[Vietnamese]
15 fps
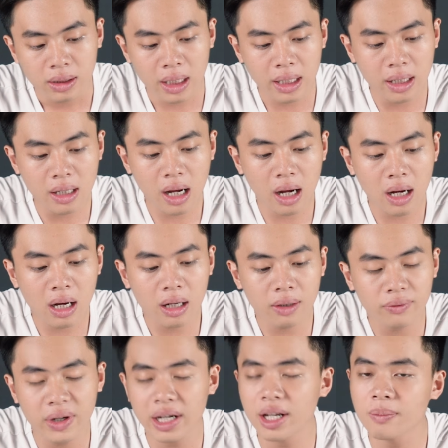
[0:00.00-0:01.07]
Thì
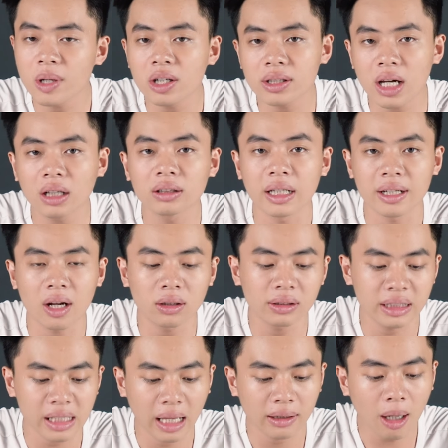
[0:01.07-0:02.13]
uh, về điểm đơn nhân thì nó
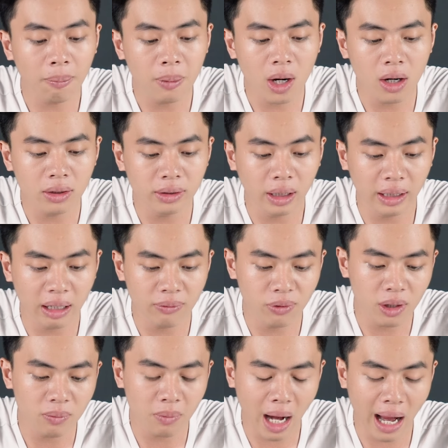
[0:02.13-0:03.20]
sẽ thấp hơn những cái
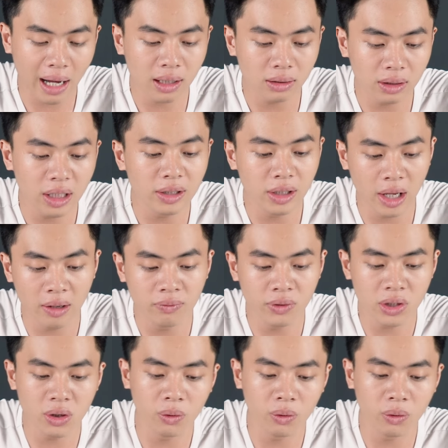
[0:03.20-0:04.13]
phiên bản tiền nhiệm ví